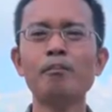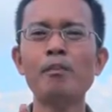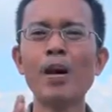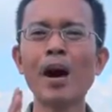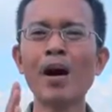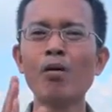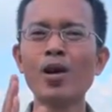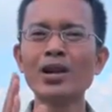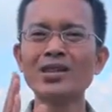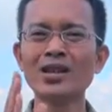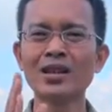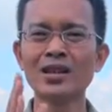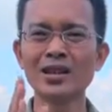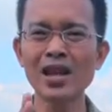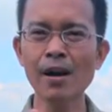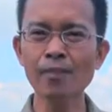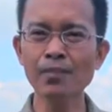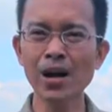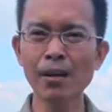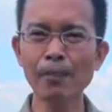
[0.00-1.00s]
bahwa
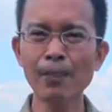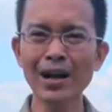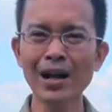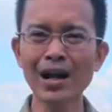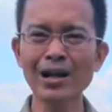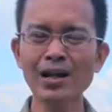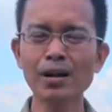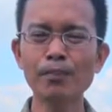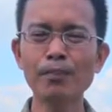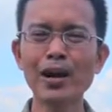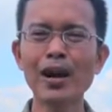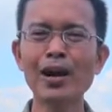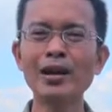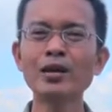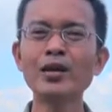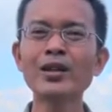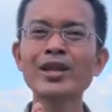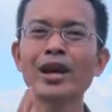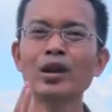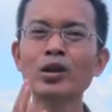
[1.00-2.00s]
setiap
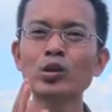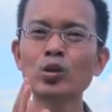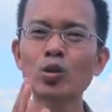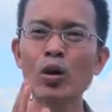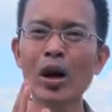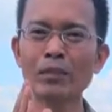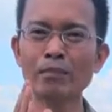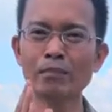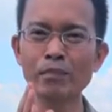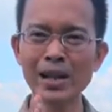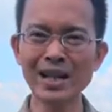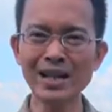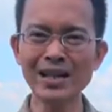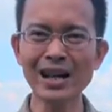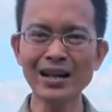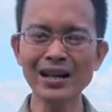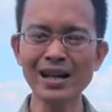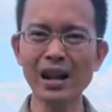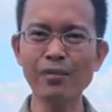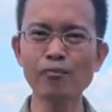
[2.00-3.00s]
kebenaran-kebenaran yang Tuhan
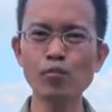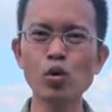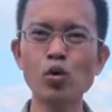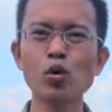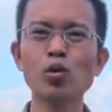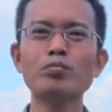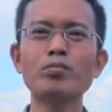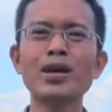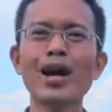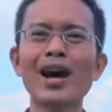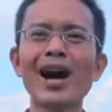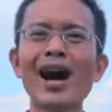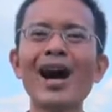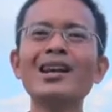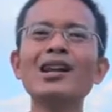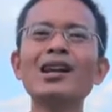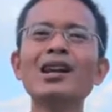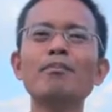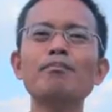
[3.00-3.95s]
berikan dalam hukumnya adalah